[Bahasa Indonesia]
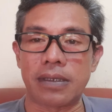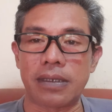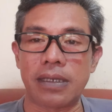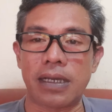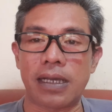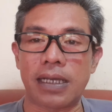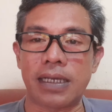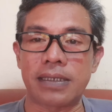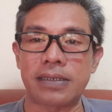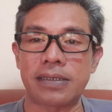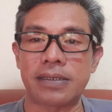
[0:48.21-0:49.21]
yang
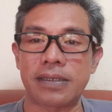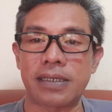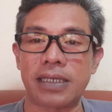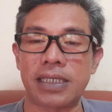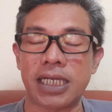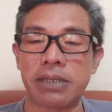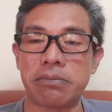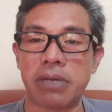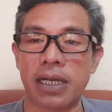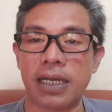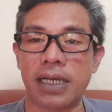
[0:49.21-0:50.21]
akan kita
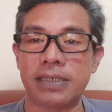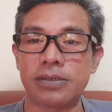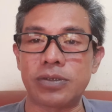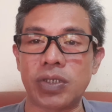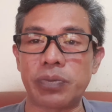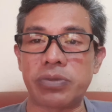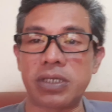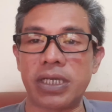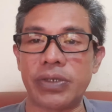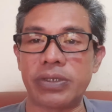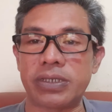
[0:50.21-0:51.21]
kembangkan cukup
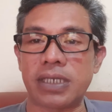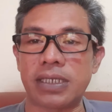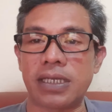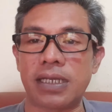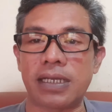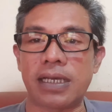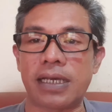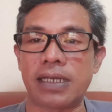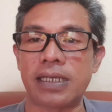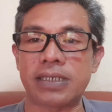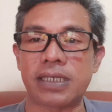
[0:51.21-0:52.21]
tiga unit saja dengan
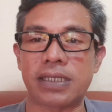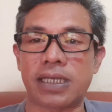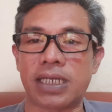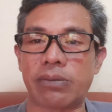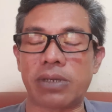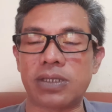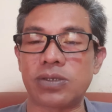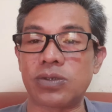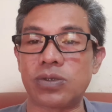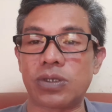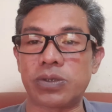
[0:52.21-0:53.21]
harga sekitar
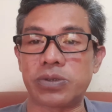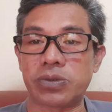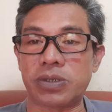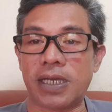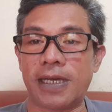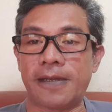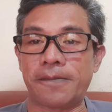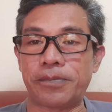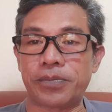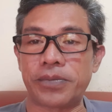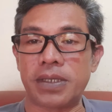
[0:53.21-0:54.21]
600-700 jutaan
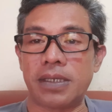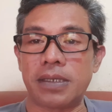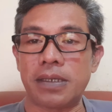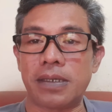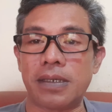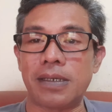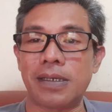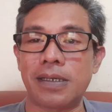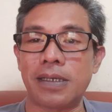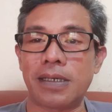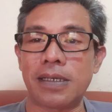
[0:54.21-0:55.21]

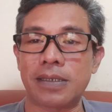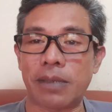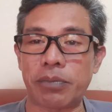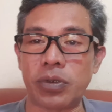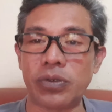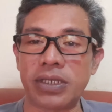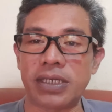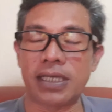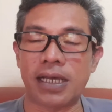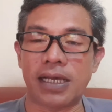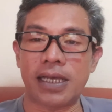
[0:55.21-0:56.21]
uh, tapi
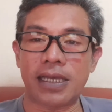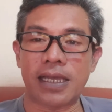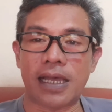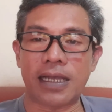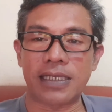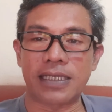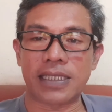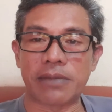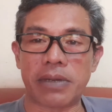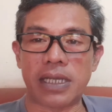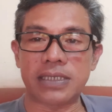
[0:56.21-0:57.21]
uniknya akan
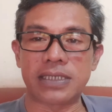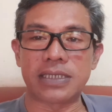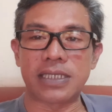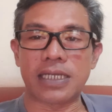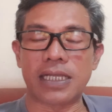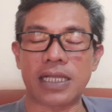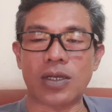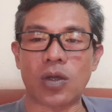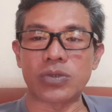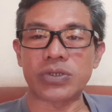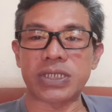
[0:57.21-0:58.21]
kita bahas di sini adalah
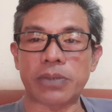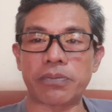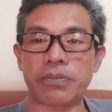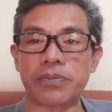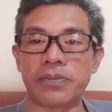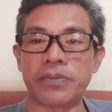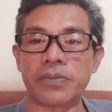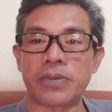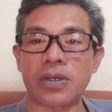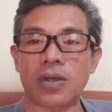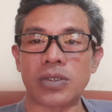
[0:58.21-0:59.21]
konsep
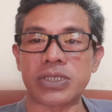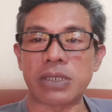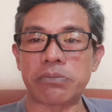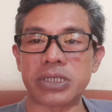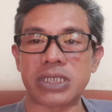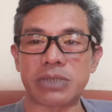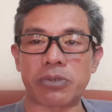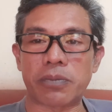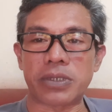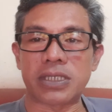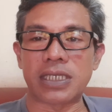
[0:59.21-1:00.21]
konsep bisnis
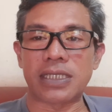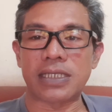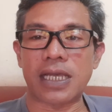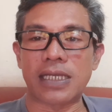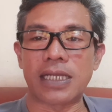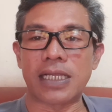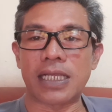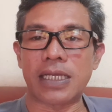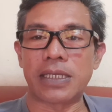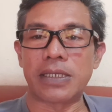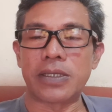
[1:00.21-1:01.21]
properti kita
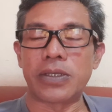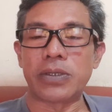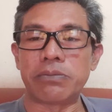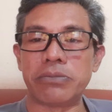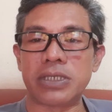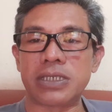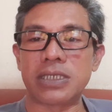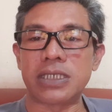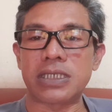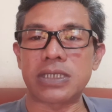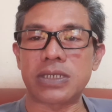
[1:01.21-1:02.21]
adalah
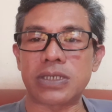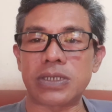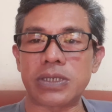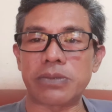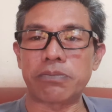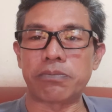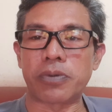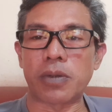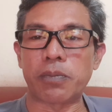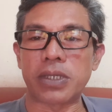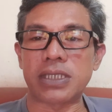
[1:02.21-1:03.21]
bisnis
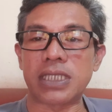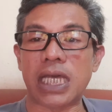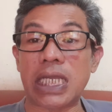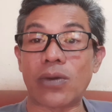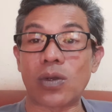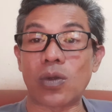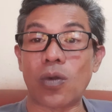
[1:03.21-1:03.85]
properti dari warung